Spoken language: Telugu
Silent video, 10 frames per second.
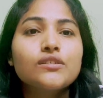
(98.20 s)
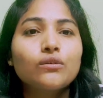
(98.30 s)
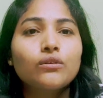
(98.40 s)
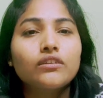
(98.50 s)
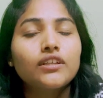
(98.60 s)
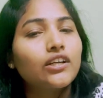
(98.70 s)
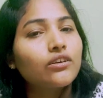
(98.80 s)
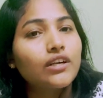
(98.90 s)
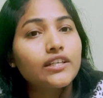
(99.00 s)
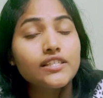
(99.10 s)
సో
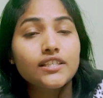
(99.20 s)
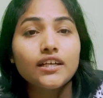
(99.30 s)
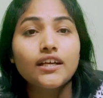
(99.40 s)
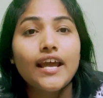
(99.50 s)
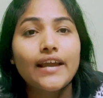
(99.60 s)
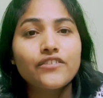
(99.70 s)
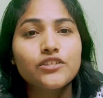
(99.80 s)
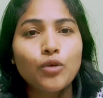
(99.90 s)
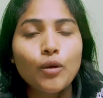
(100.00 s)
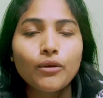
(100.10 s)
తనకు ఖచ్చితంగా
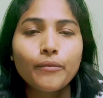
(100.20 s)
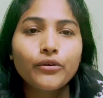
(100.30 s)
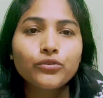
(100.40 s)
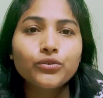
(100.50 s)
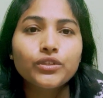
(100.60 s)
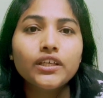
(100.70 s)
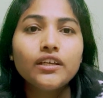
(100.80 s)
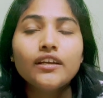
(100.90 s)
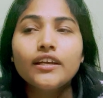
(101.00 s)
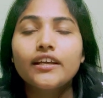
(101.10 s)
లాంగ్వేజ్ ప్రాబ్లం అవుతుంది
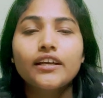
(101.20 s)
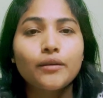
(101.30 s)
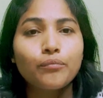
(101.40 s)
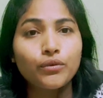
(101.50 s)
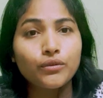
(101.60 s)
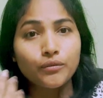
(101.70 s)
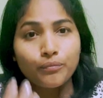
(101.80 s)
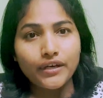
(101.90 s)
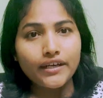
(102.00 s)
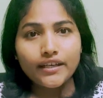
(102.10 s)
ఇంకా రేపు
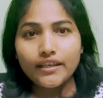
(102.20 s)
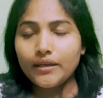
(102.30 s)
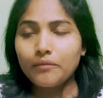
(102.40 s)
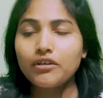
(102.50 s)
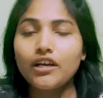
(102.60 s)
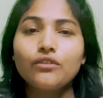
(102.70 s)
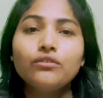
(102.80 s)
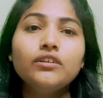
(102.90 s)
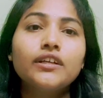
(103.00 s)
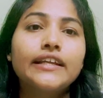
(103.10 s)
ఇప్పుడంటే ఏం కాదు
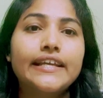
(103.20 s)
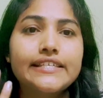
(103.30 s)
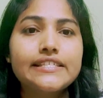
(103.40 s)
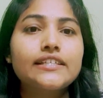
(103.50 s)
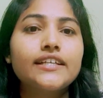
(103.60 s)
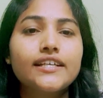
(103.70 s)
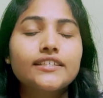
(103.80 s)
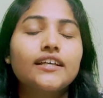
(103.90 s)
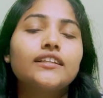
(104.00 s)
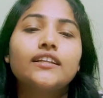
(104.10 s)
నెక్స్ట్
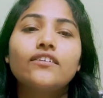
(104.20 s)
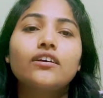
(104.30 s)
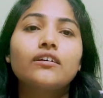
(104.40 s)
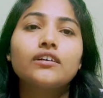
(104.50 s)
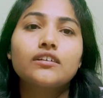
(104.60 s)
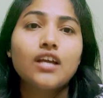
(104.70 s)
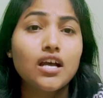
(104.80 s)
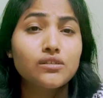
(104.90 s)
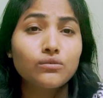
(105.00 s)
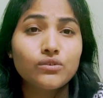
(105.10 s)
డేస్ అంతా
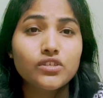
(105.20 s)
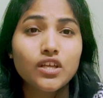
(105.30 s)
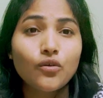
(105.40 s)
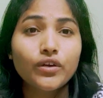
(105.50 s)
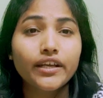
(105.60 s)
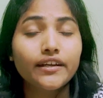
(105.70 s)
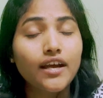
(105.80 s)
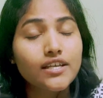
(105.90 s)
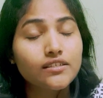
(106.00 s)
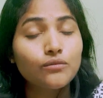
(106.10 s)
టాస్కులు వస్తూ ఉంటాయి
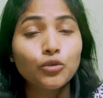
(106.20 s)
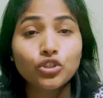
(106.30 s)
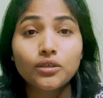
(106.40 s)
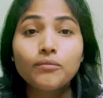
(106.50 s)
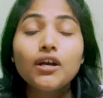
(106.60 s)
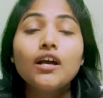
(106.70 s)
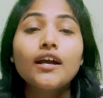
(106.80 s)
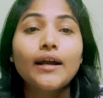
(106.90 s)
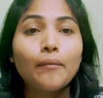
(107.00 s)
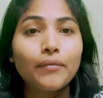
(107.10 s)
టాస్క్ మొత్తం
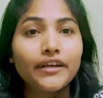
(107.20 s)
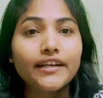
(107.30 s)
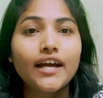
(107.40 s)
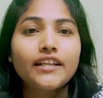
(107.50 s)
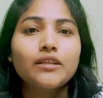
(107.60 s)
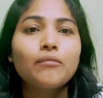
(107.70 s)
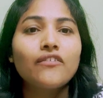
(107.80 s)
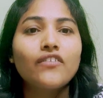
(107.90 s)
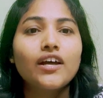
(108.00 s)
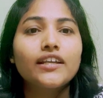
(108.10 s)
కంప్లీట్గా అర్థం
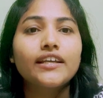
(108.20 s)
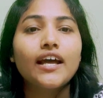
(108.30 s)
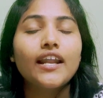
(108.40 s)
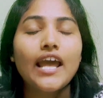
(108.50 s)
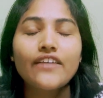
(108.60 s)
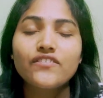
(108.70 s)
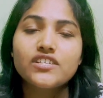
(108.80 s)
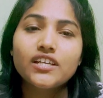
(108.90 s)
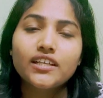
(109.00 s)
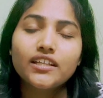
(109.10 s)
అవ్వాలి ఆ
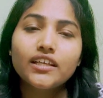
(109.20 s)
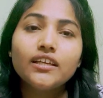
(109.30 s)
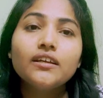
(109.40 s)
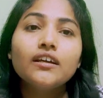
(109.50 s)
లాంగ్వేజ్ అనేది